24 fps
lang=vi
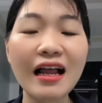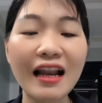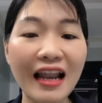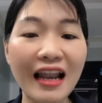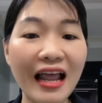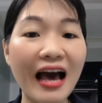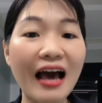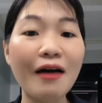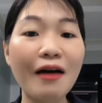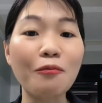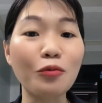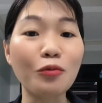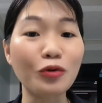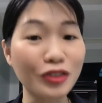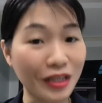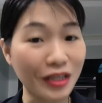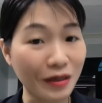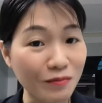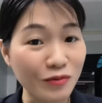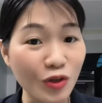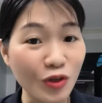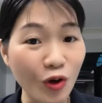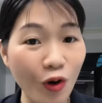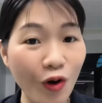là
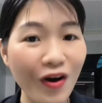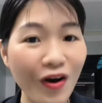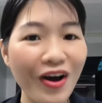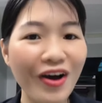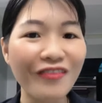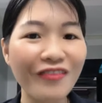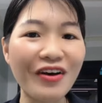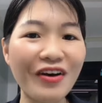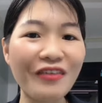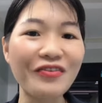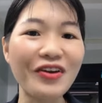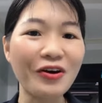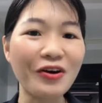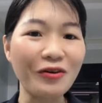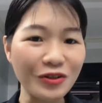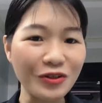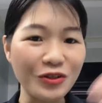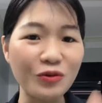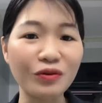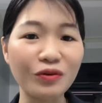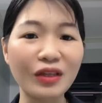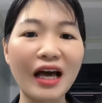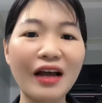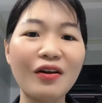100 số và việc
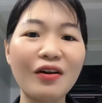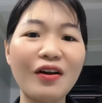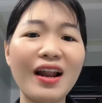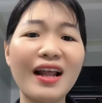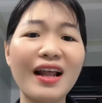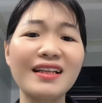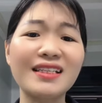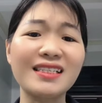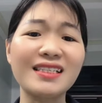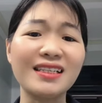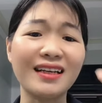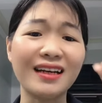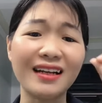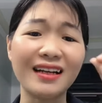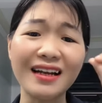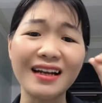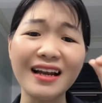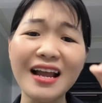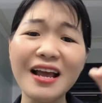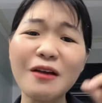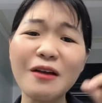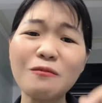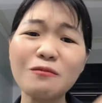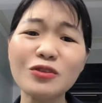của chúng ta đó là chỉ cần
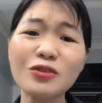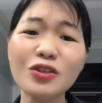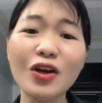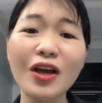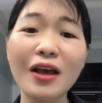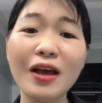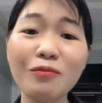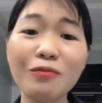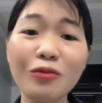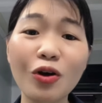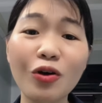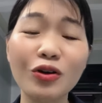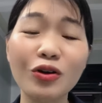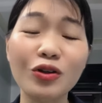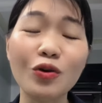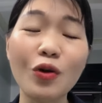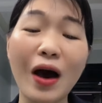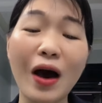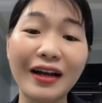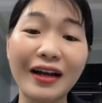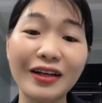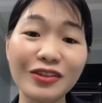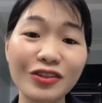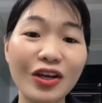đếm cho em thôi
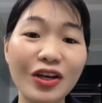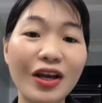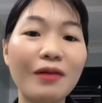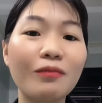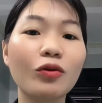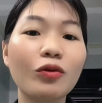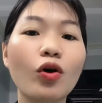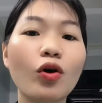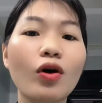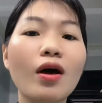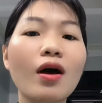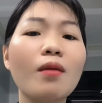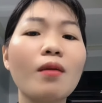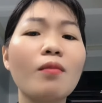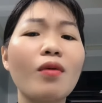đoán cho em thôi